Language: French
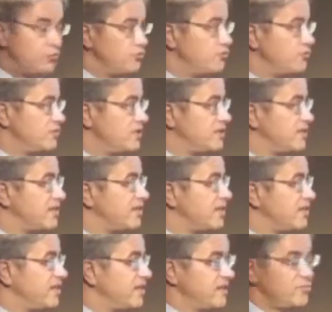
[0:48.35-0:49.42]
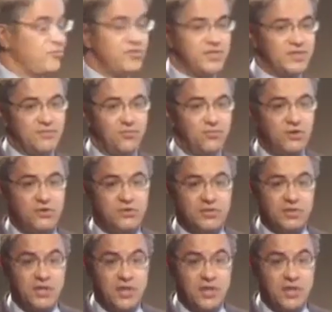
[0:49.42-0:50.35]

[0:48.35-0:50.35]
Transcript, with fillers: d'une dizaine d'années, me disait Florence.